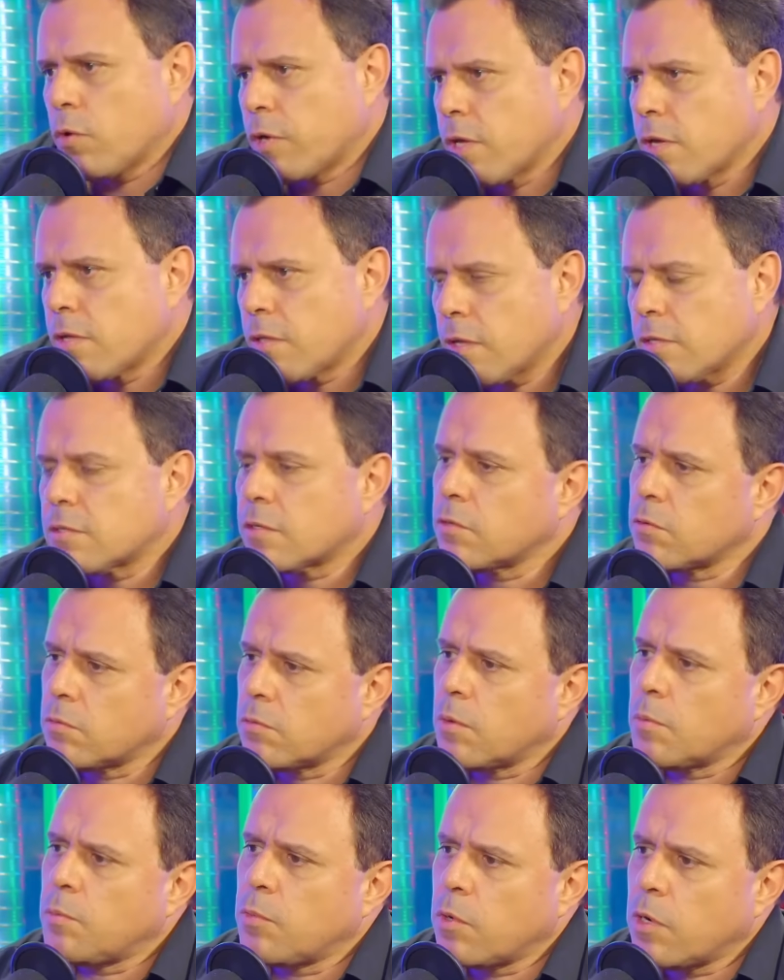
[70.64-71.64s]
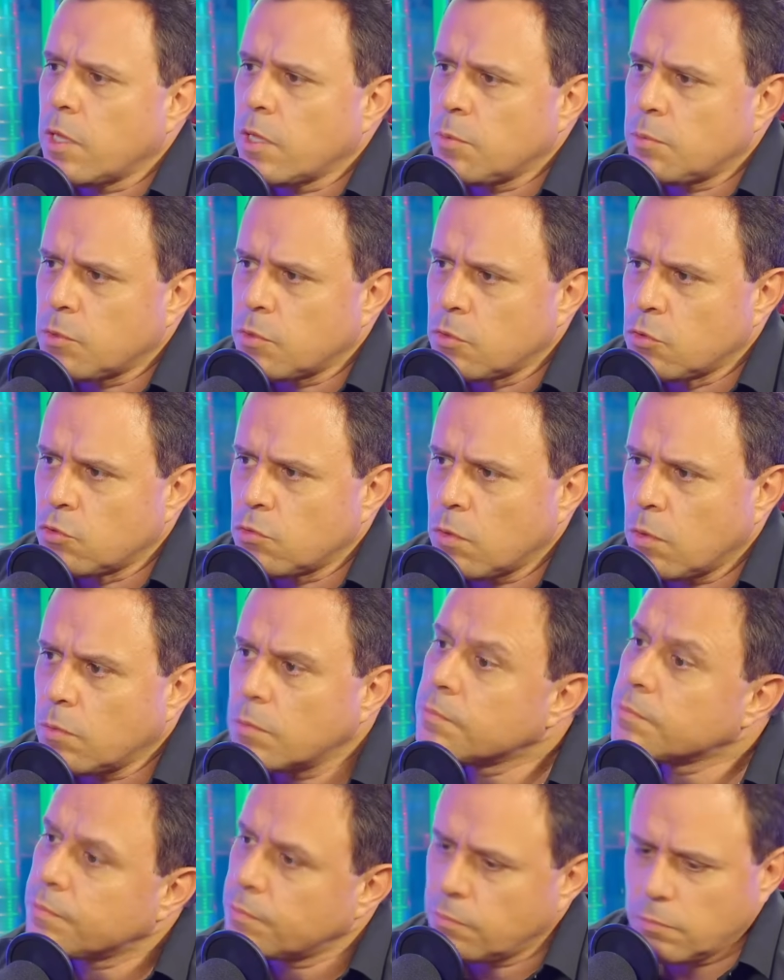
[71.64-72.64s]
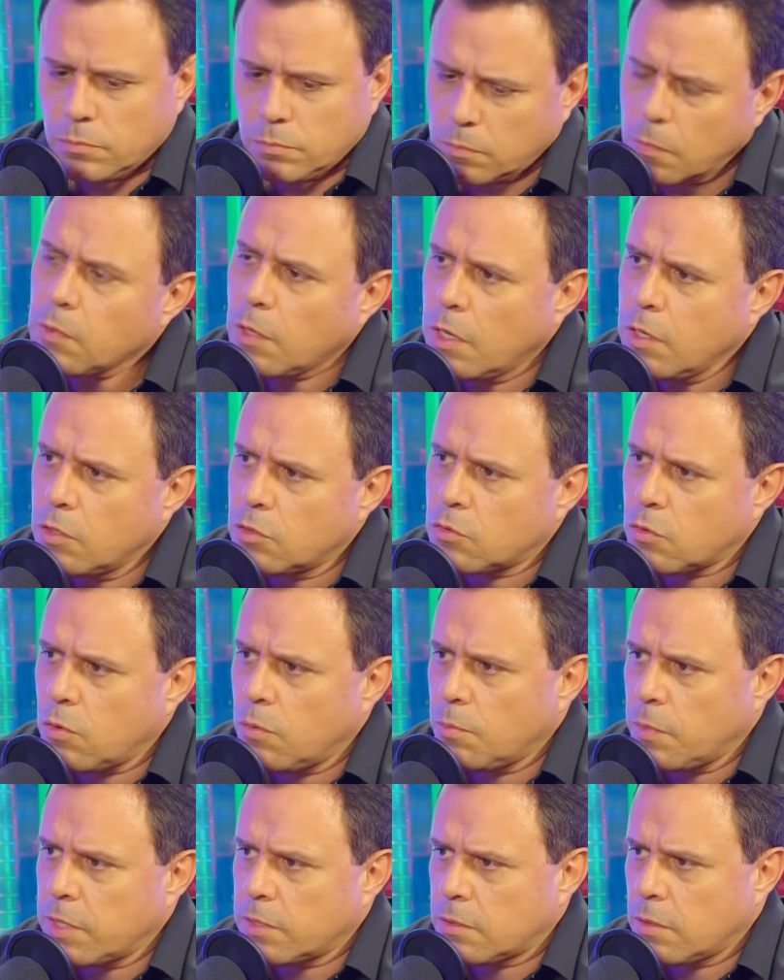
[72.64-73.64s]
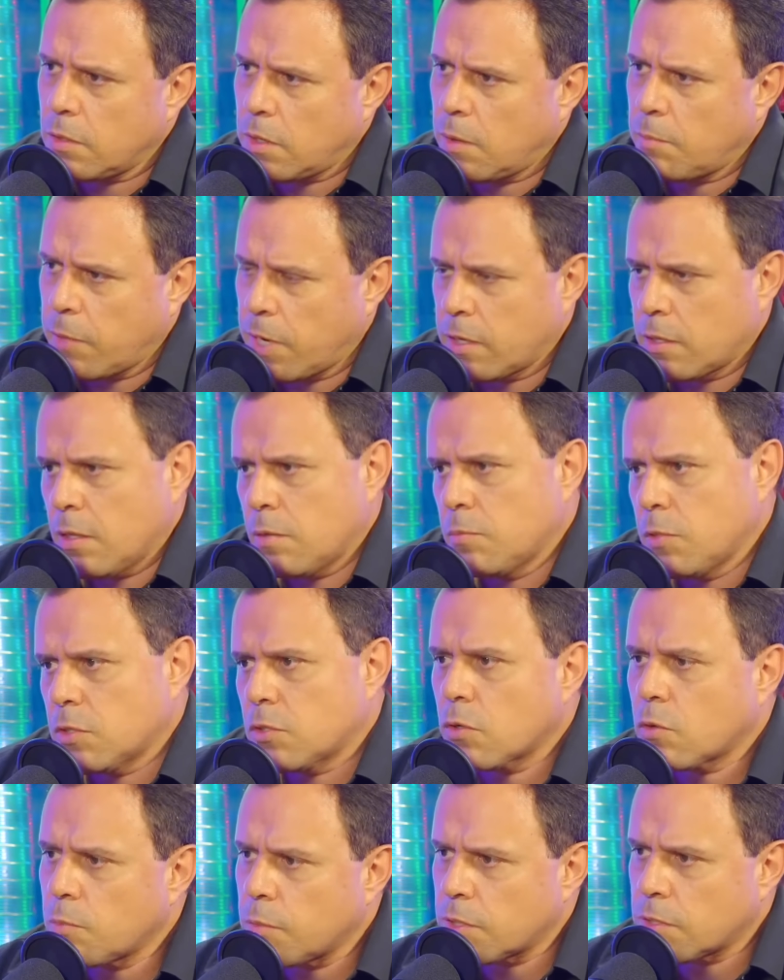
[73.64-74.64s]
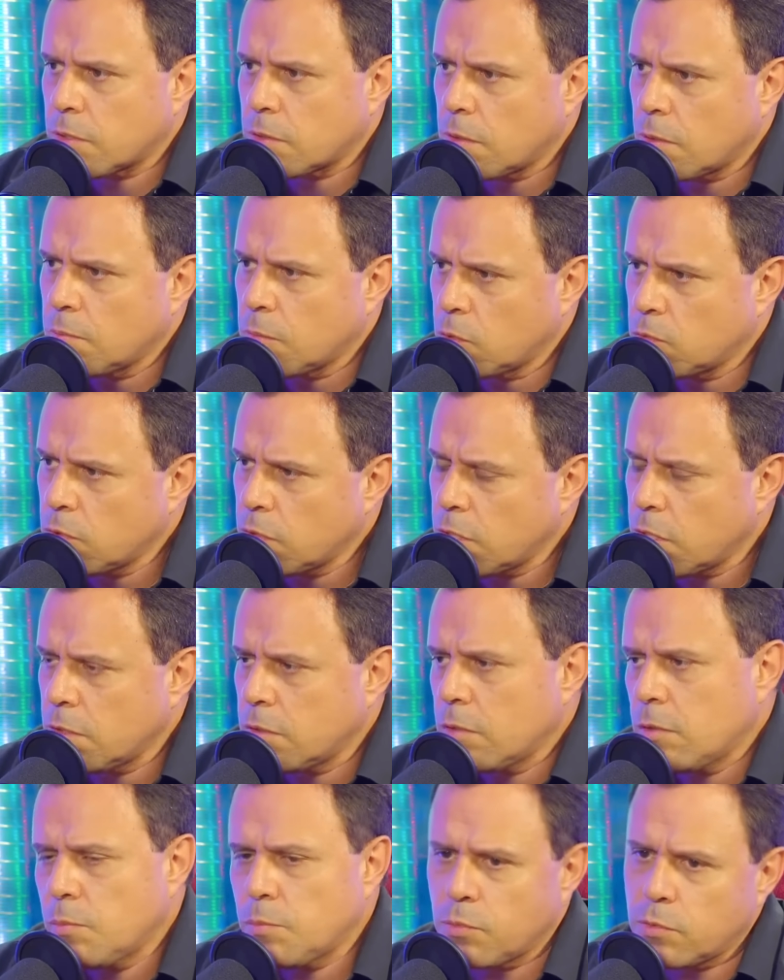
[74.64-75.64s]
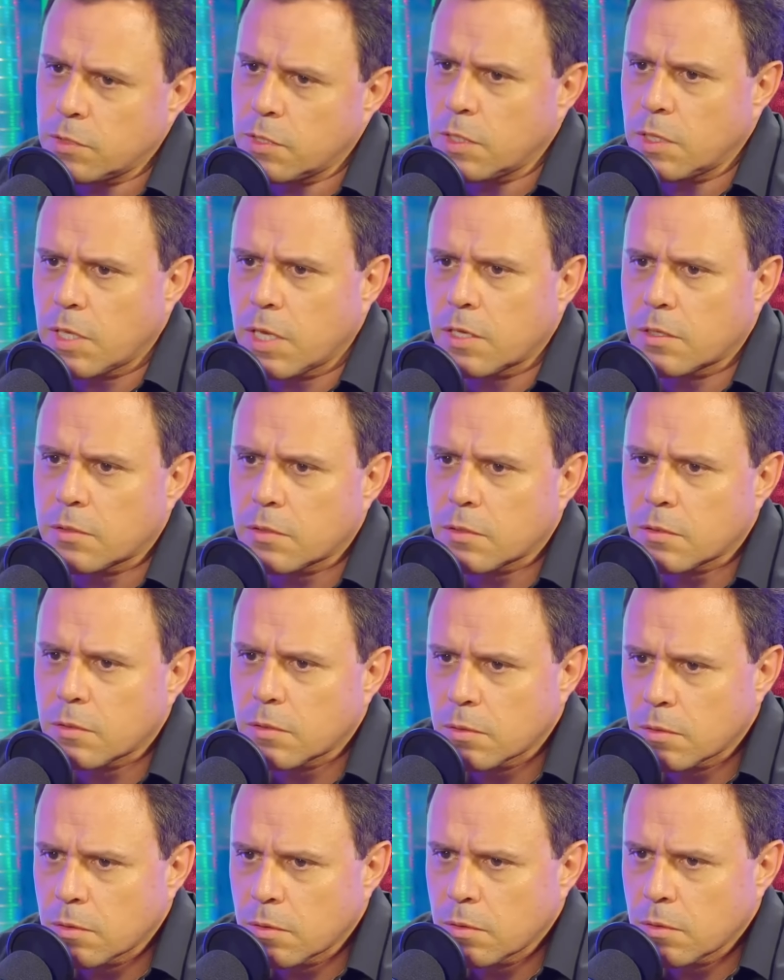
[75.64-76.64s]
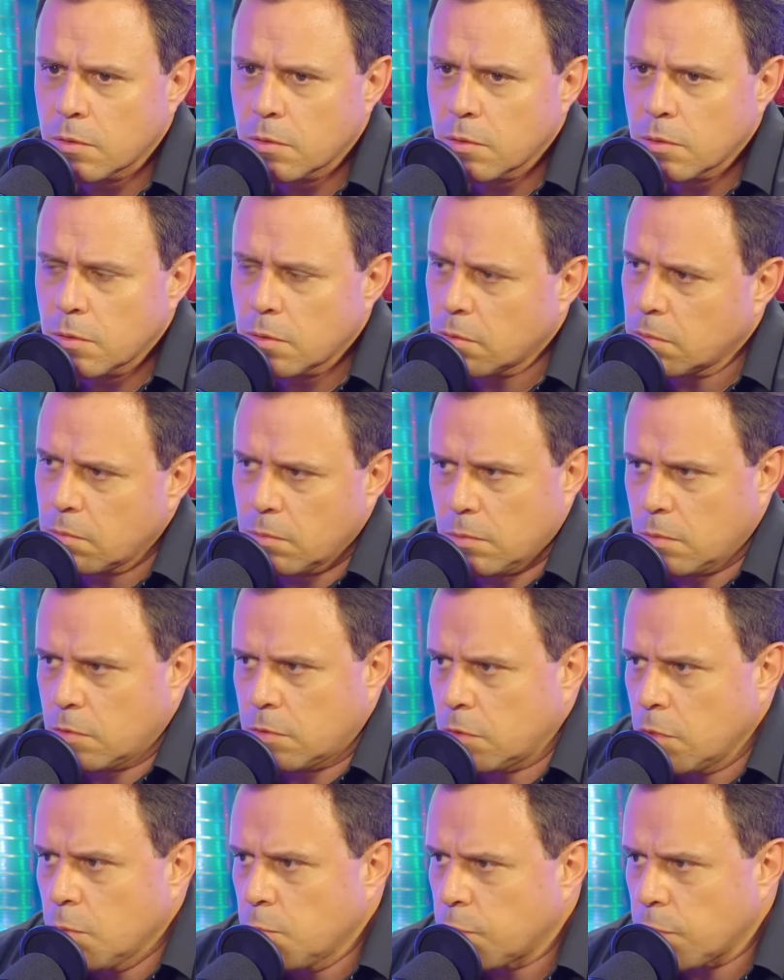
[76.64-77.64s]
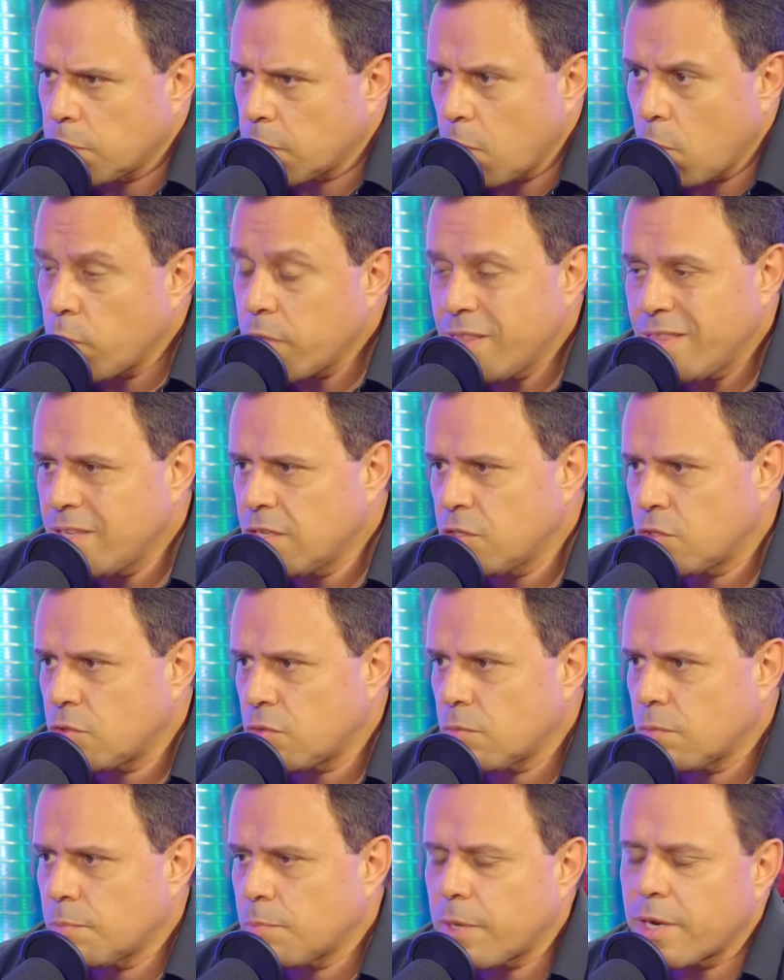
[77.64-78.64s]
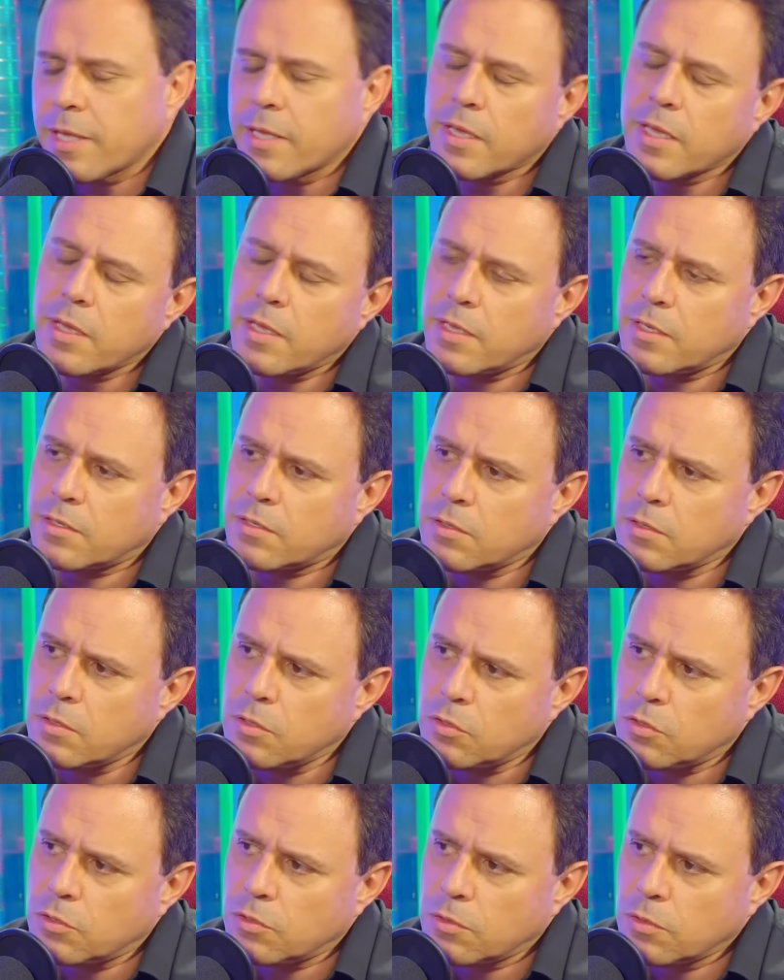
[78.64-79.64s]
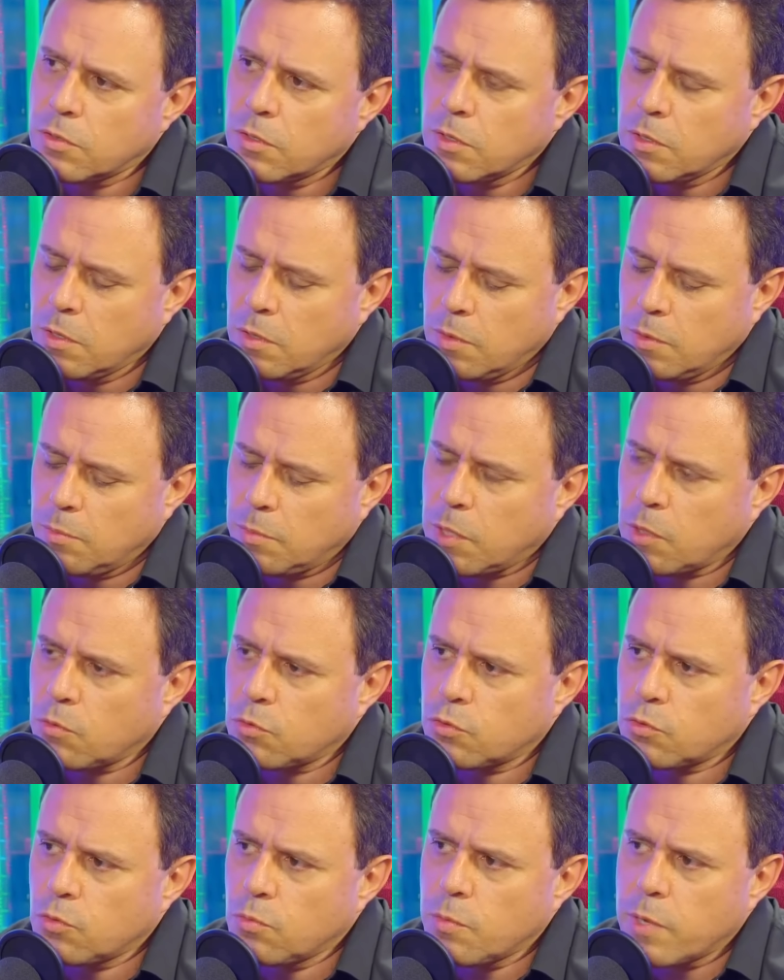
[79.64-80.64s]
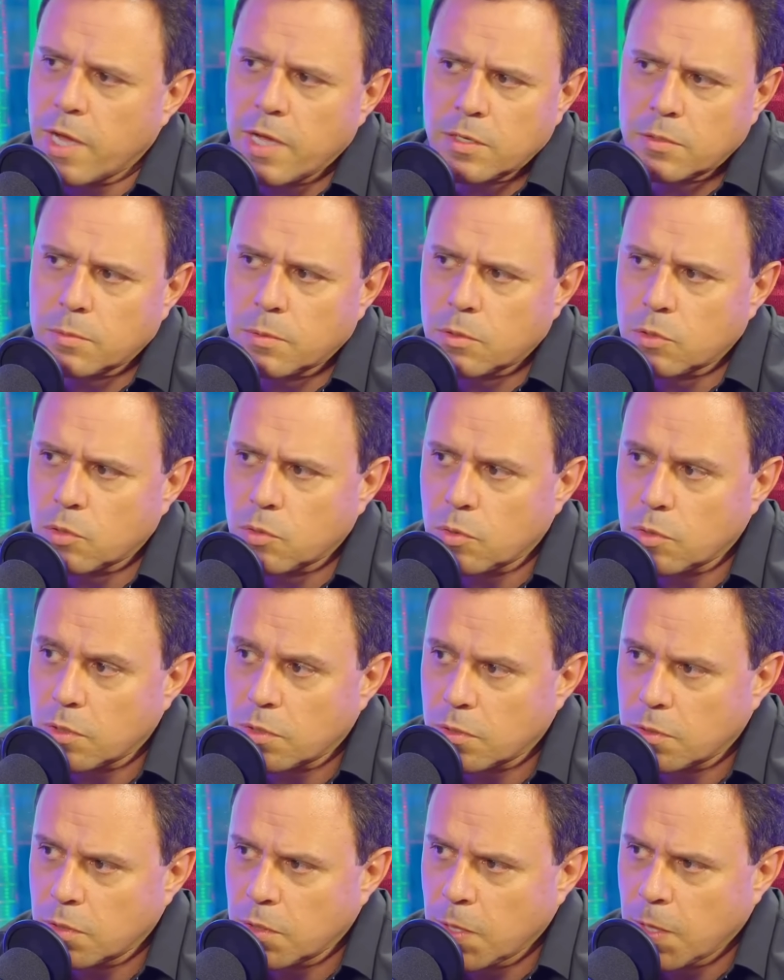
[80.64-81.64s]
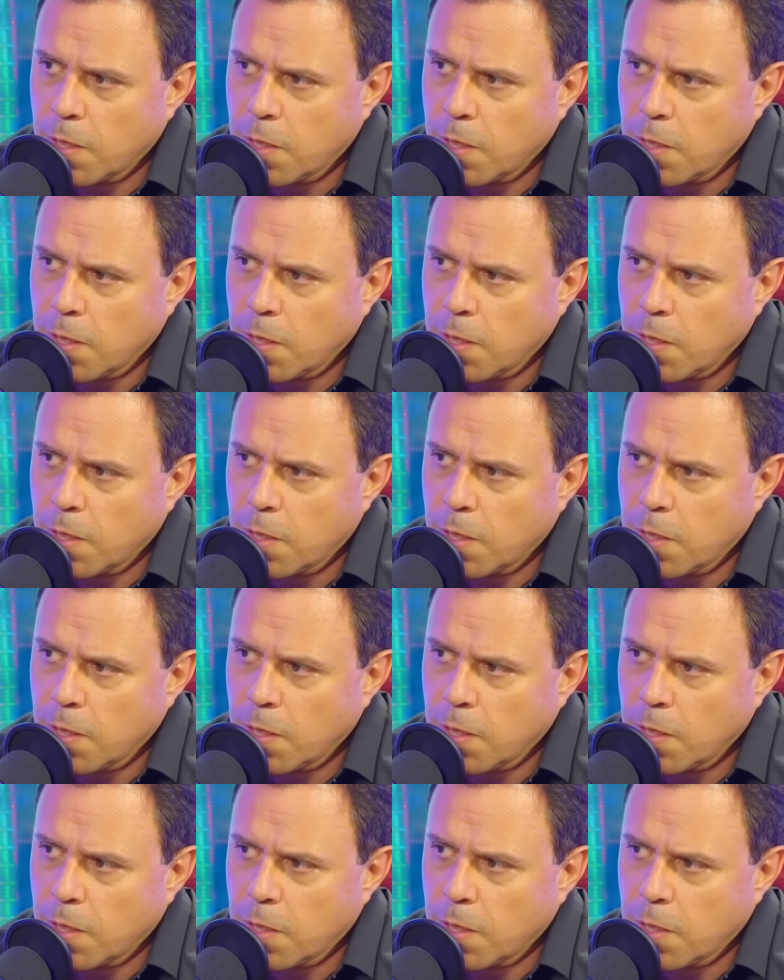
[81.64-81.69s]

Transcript: que está escrito no Apocalipse de João? É isso, começa a marca da besta começa na mão direita e depois na testa. Simples, é o início. Para que esse início? Para acostumar as pessoas,